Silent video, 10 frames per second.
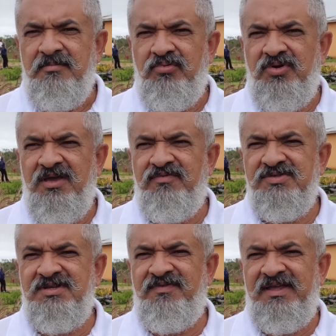porque
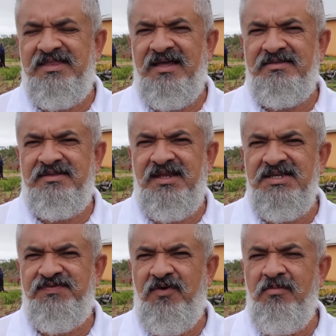você vai estar tá
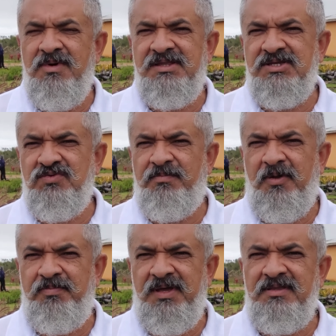transformando a sua
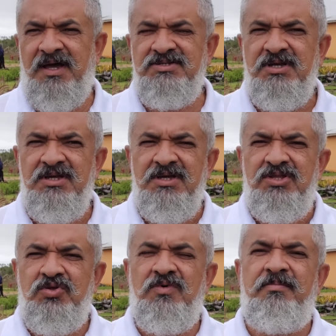propriedade
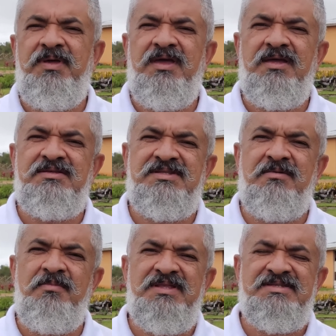num ambiente
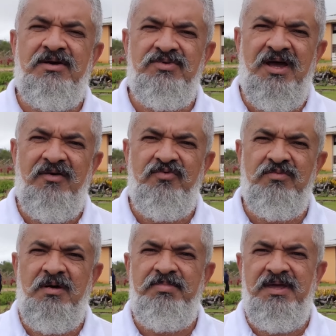extremamente saudável,
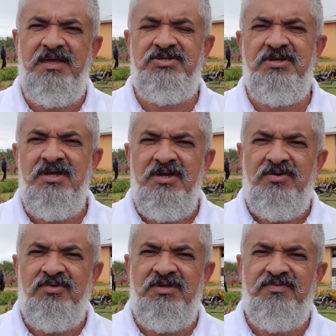um ambiente
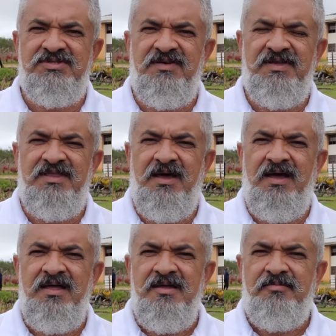onde você vai
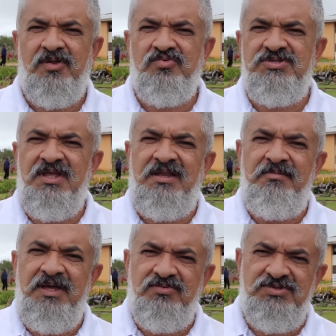estar tá produzindo
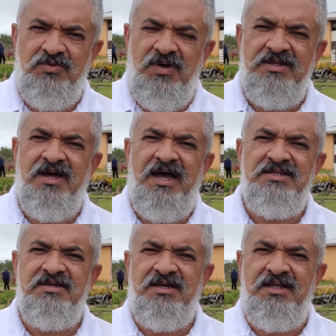alimentos de
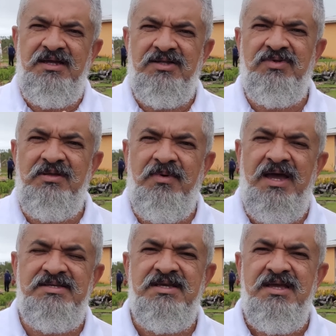qualidade, criando
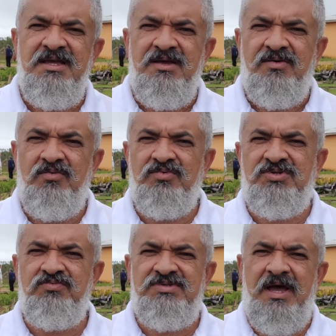animais com,
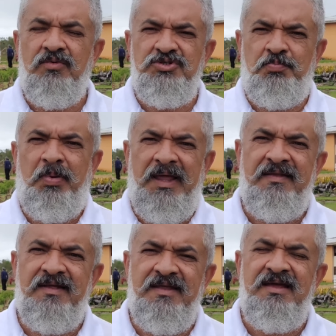com saúde
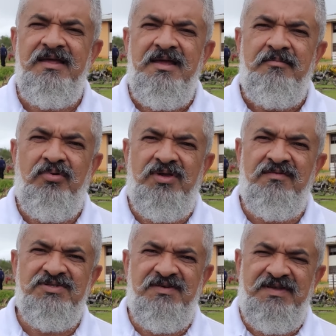plena, né?
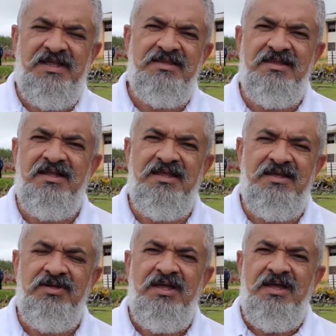Porque você vai estar tá dando
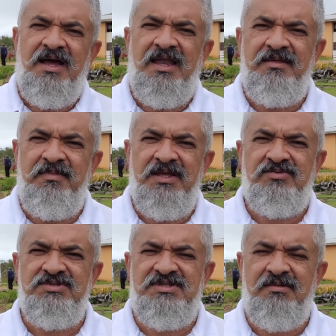ali
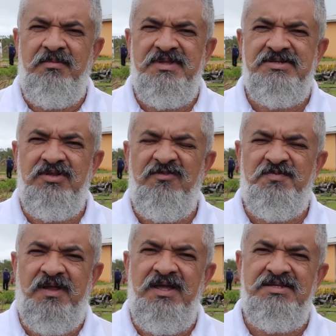alimentos extremamente
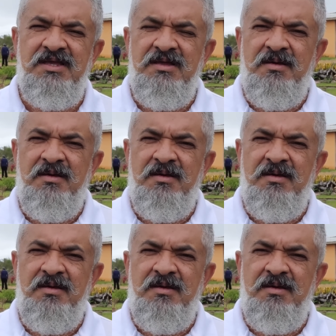saudáveis para eles